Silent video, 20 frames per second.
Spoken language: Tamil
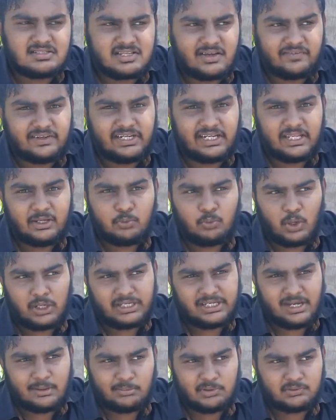செவன்ட்டி
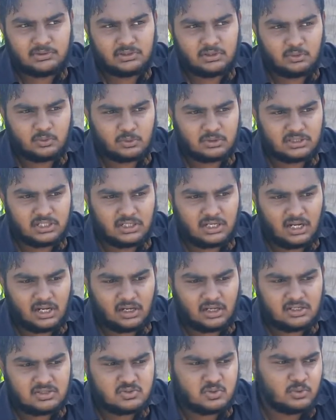ஒன் எம்எம் வந்து
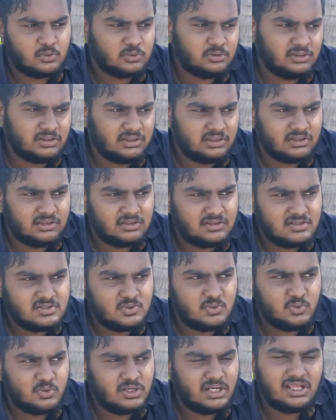கொடுத்துருக்காங்க ஸோ இன்
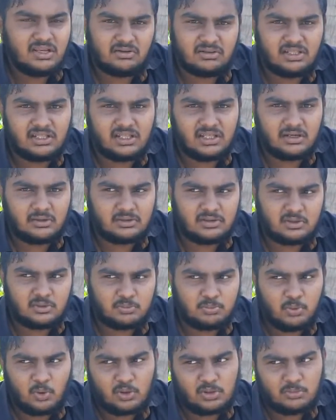ஸ்கூட்டிக்கு வந்து இதே வந்து
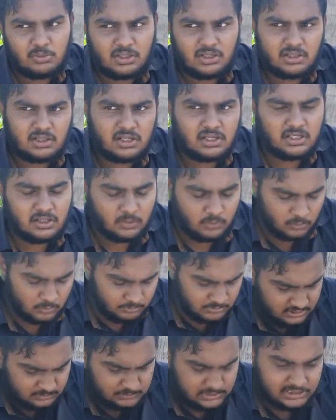போதுமானதாக
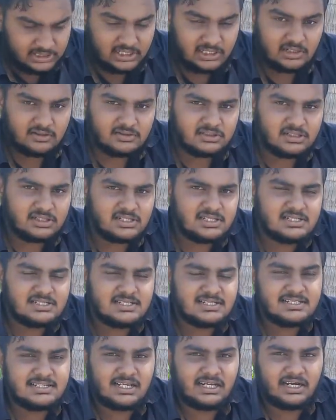இருக்கும் பார்த்தீங்கன்னா வந்து
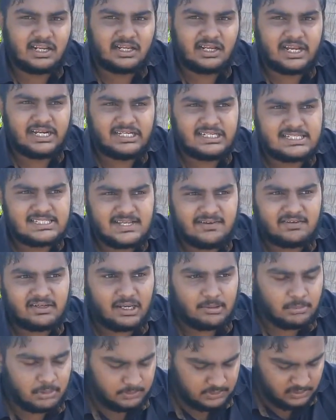சிக்ஸ் ஹண்ட்ரட் அண்ட் நைன்ட்டி
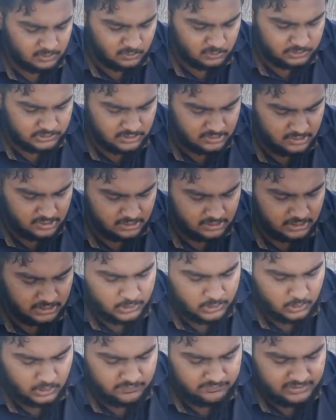செவன் எம்எம் வந்து கொடுத்துருக்காங்க
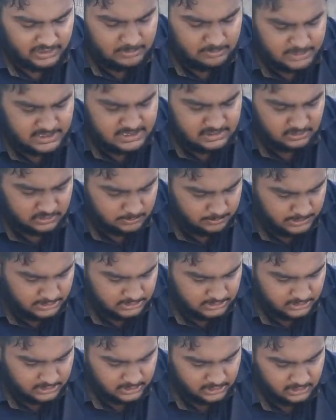இதோட வீல் பேஸ் வந்து
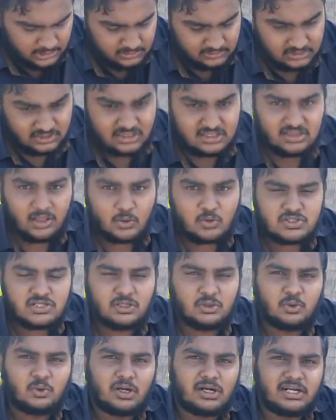பார்த்துட்டிங்கன்னா வந்து
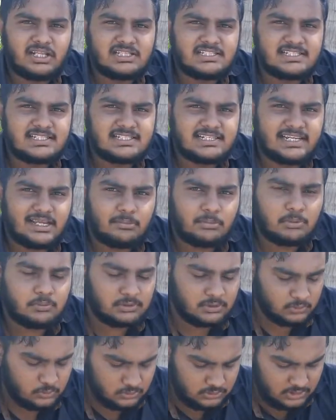தௌசண்ட் டூ ஹண்ட்ரட் அண்ட் சிக்ஸ்டி எம்எம்
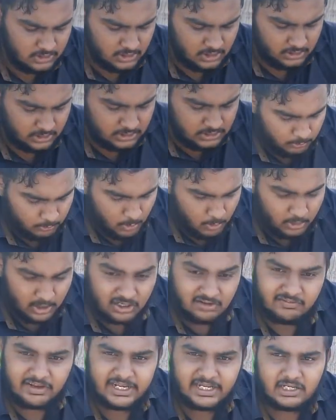வந்து கொடுத்துருக்காங்க
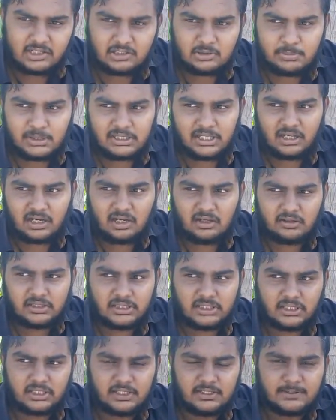ஓவரால் வெயிட் வந்து பார்த்தீங்கன்னா
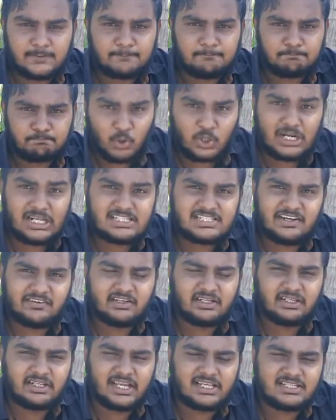வந்து ஒன் ஆட்
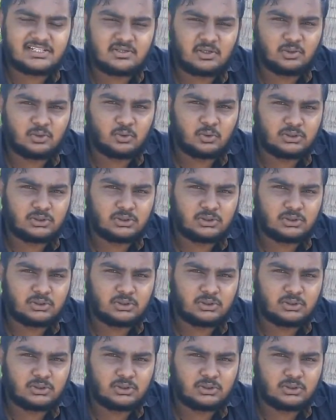செவன் கேஜிஸ் வந்து